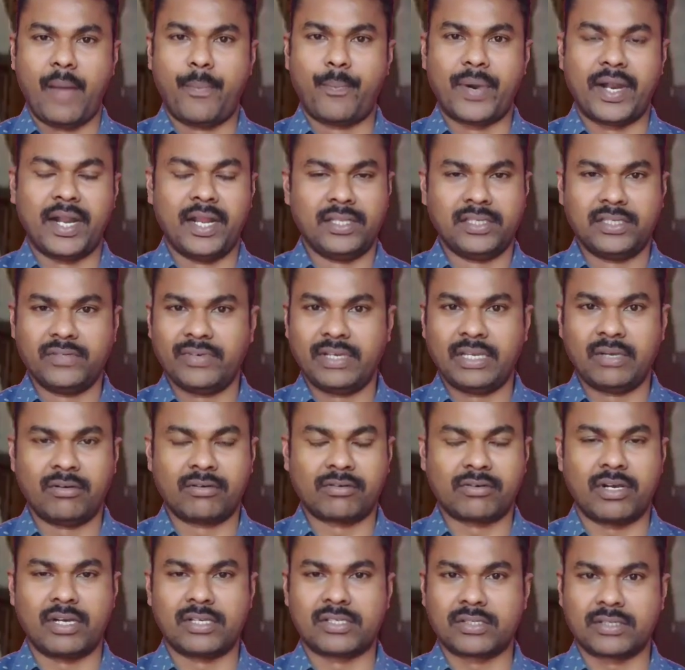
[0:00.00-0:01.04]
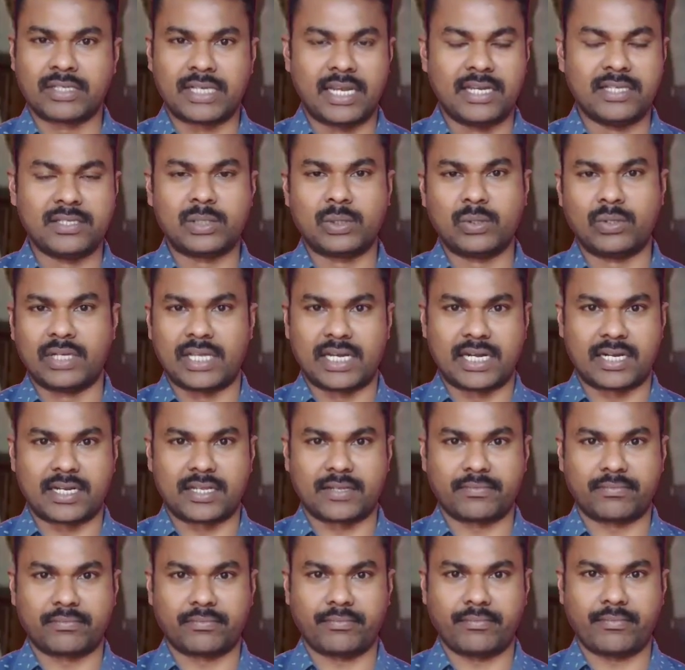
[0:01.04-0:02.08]
అప్పటి నుంచి మేము కోసం గాలిస్తూ ఉన్నారట
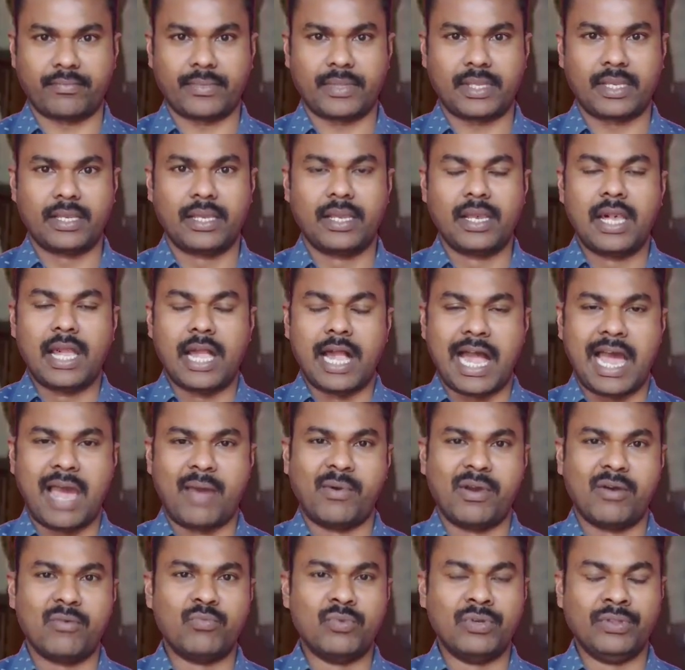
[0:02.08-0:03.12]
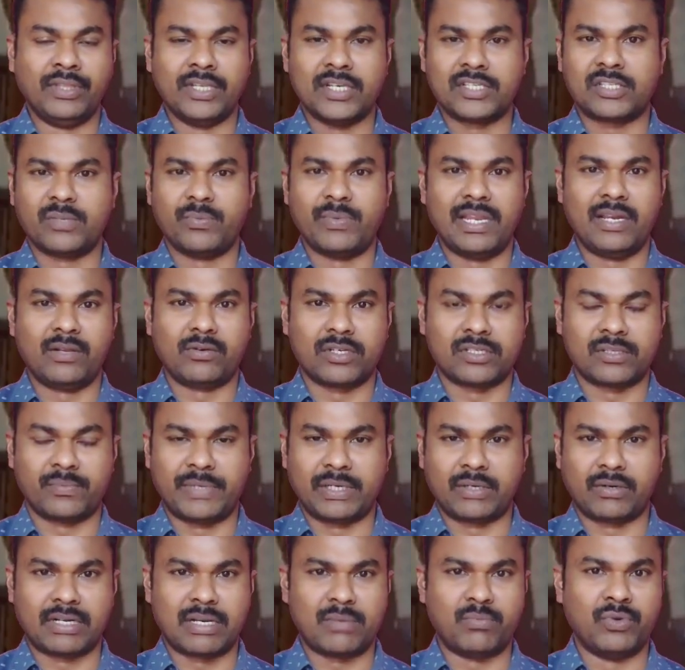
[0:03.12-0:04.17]
ఆమె ముందస్తు బెయిల్ కోసం
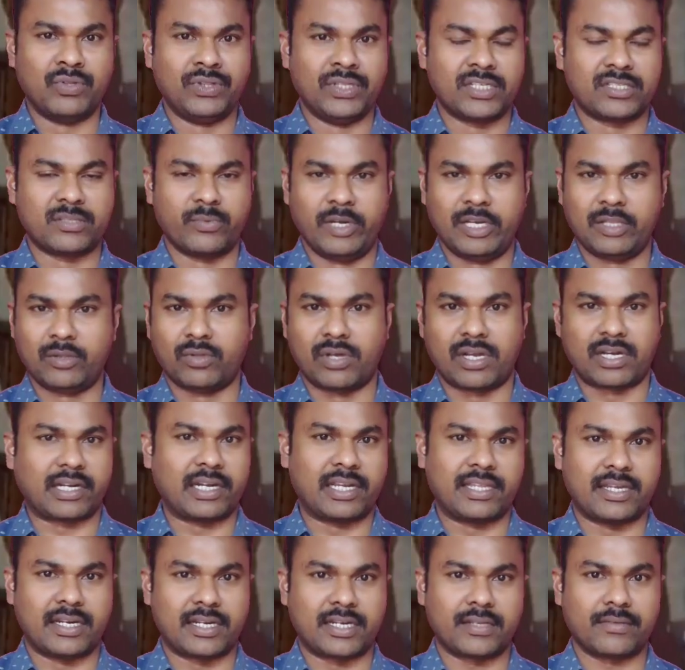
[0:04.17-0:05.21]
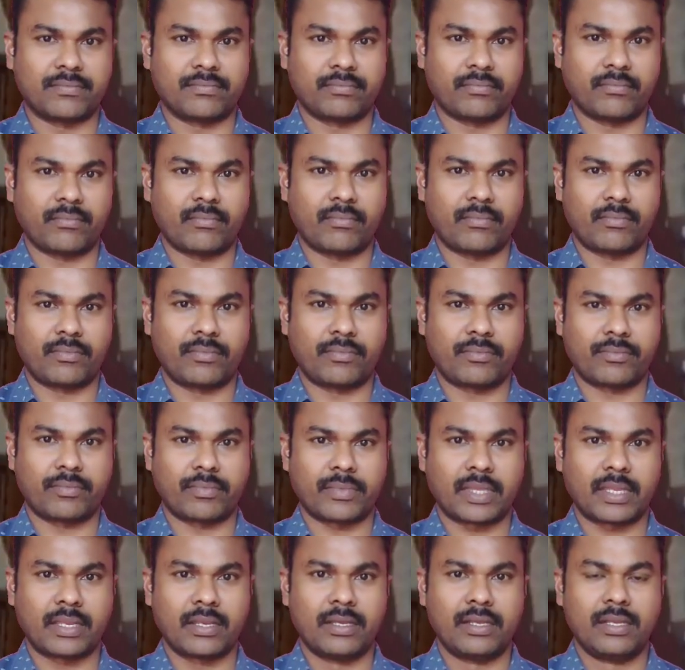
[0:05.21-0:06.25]
పెట్టుకుంటే ఆ ముందస్తు బెయిల్ని దొరకలేదట
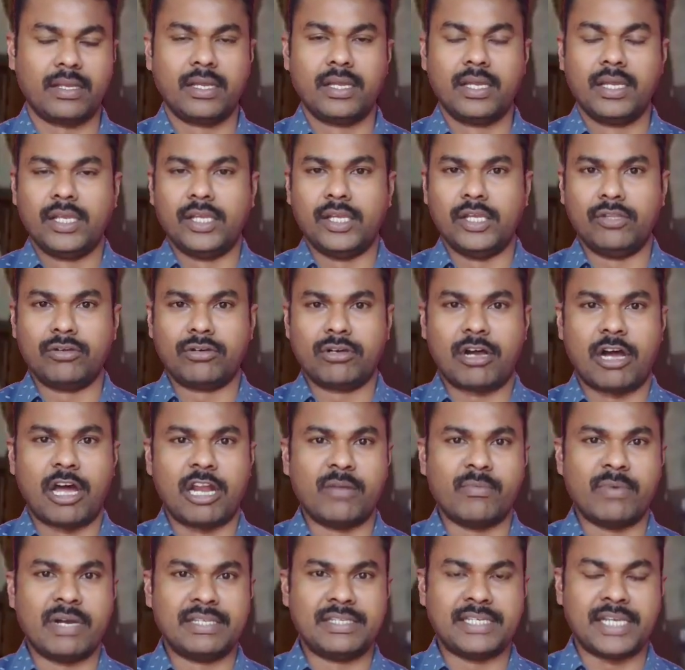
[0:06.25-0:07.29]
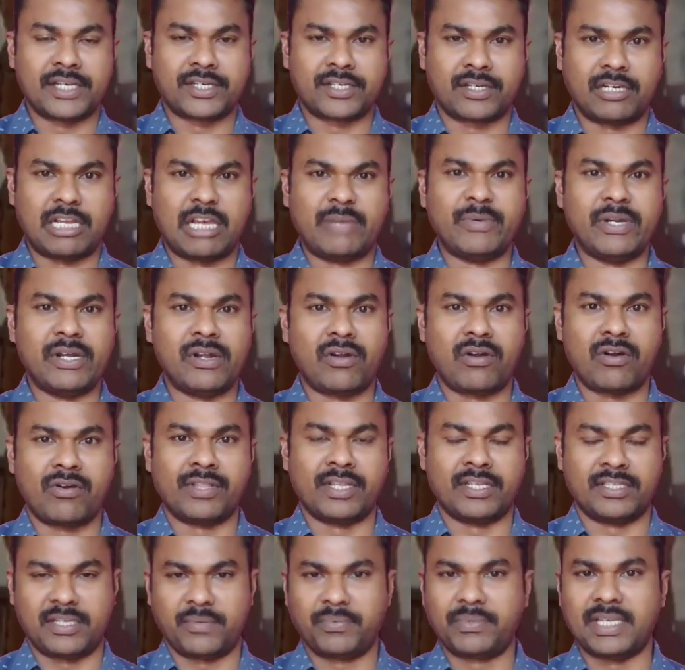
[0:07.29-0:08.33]
ఇదిగో హనుమాన్ జంక్షన్లో ఆమె ఇంట్లో
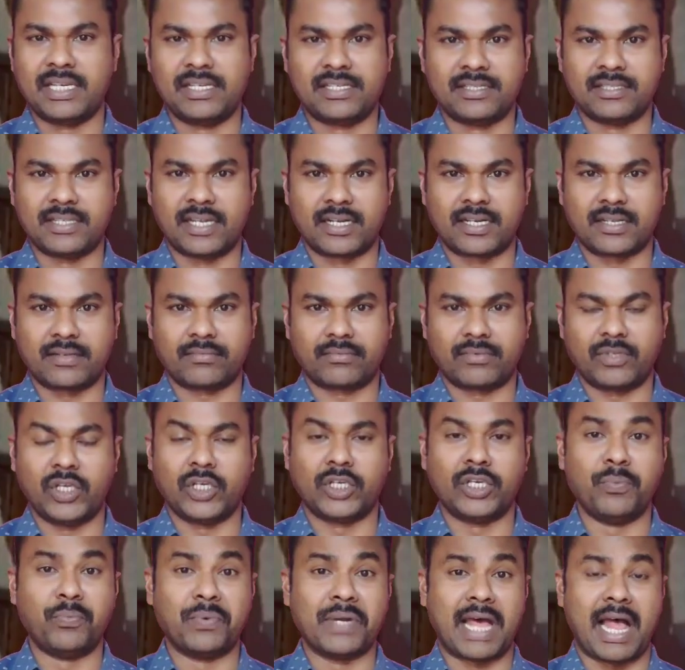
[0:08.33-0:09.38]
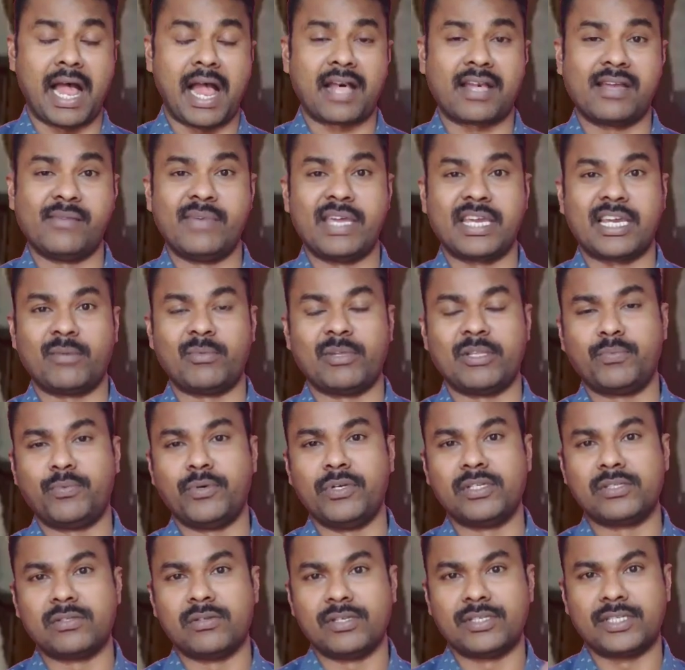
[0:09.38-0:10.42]
ఉందని చెప్పి తెలిసిందట ఇక ఇప్పుడు ఆగమేఘల మీద
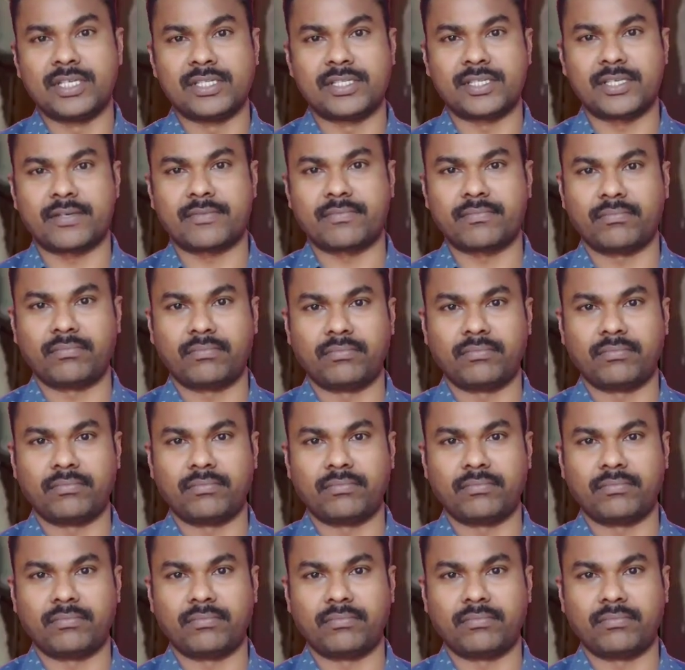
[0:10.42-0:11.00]
పోలీసులు వచ్చేసారు